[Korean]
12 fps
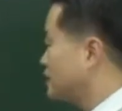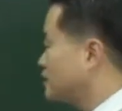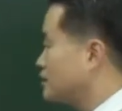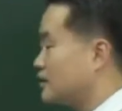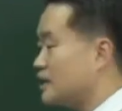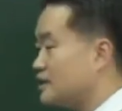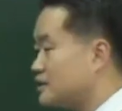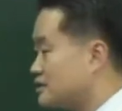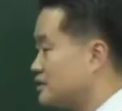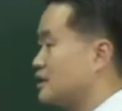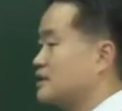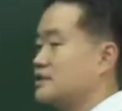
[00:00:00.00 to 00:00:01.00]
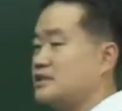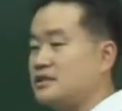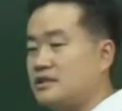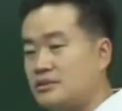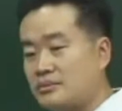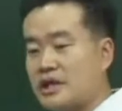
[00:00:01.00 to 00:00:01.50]
잉여가
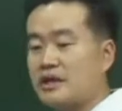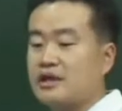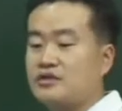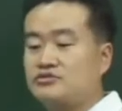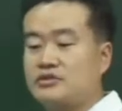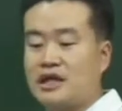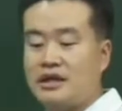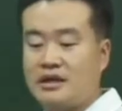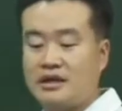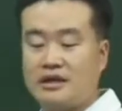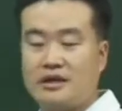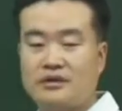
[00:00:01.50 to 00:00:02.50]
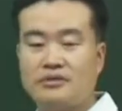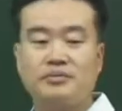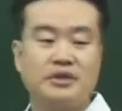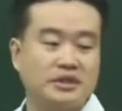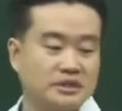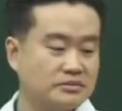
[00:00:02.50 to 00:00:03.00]
있어야지 매각해 준다. 이
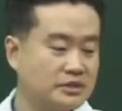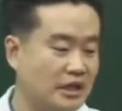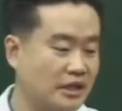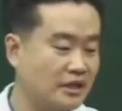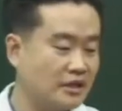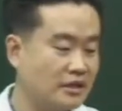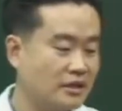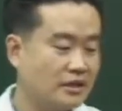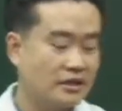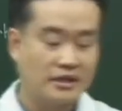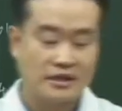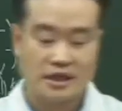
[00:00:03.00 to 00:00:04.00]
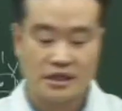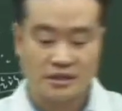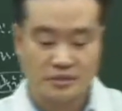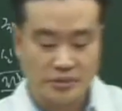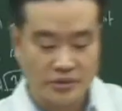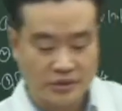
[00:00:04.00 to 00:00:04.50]
표현입니다. 그러니까
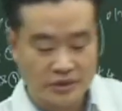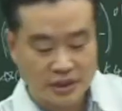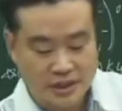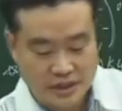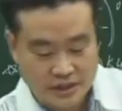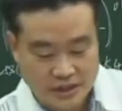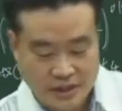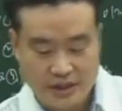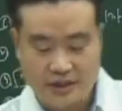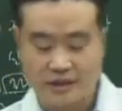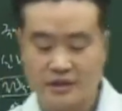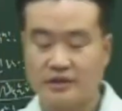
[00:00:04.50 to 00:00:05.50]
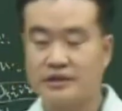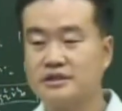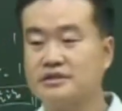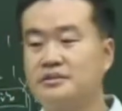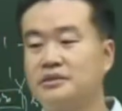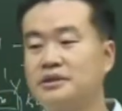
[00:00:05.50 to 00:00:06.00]
그 표현을 일항했다 그렇게
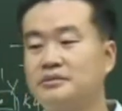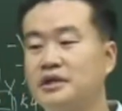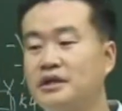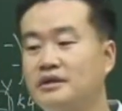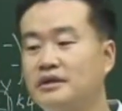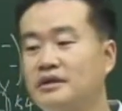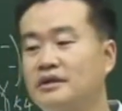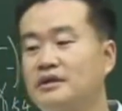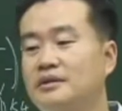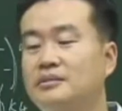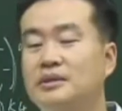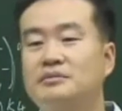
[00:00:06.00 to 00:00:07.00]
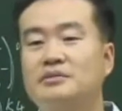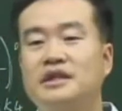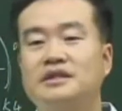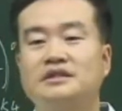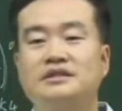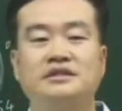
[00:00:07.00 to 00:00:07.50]
써버리면 뭔
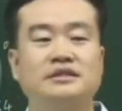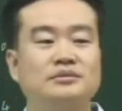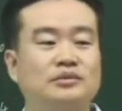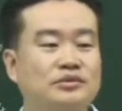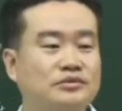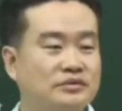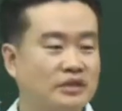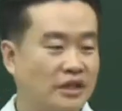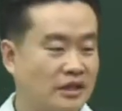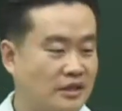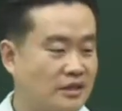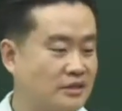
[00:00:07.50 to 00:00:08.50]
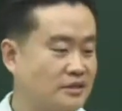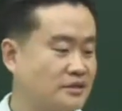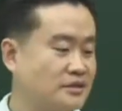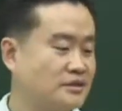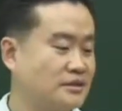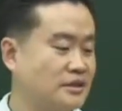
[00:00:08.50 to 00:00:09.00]
말인지 모른다.
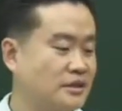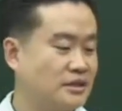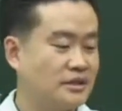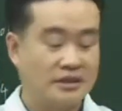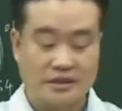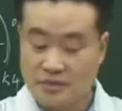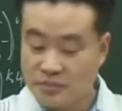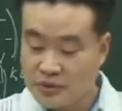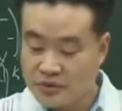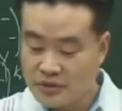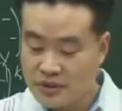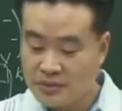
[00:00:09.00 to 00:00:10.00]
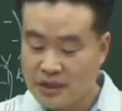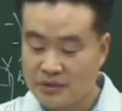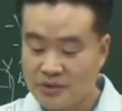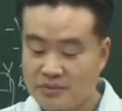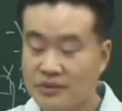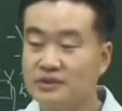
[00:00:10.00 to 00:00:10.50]
그 표현이 바로
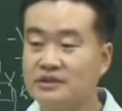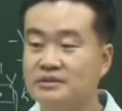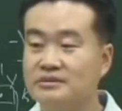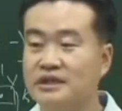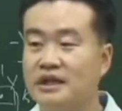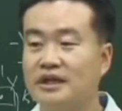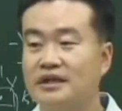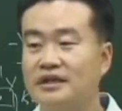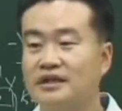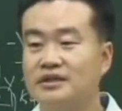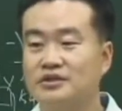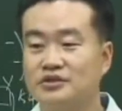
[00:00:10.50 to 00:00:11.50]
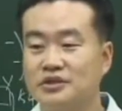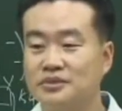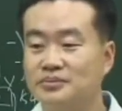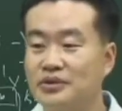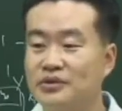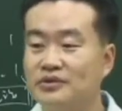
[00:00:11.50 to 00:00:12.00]
이 표현입니다. 저도
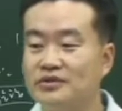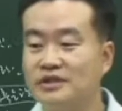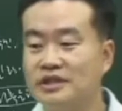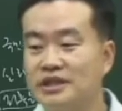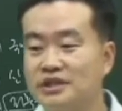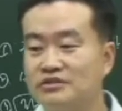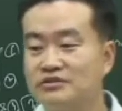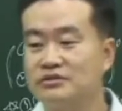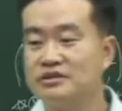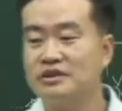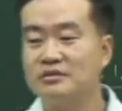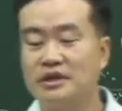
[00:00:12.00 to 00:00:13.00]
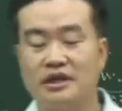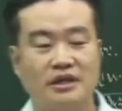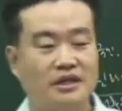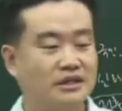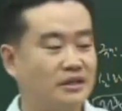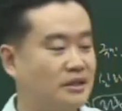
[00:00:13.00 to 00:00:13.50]
이 표현을 기준으로
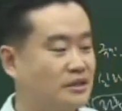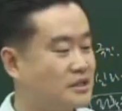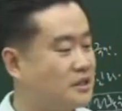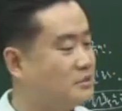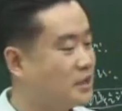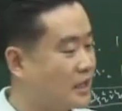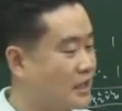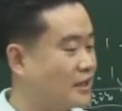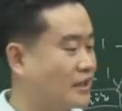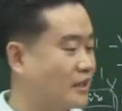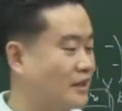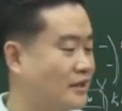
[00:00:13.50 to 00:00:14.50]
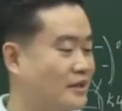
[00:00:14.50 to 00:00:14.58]
설명하려니까 설명이 안 된다.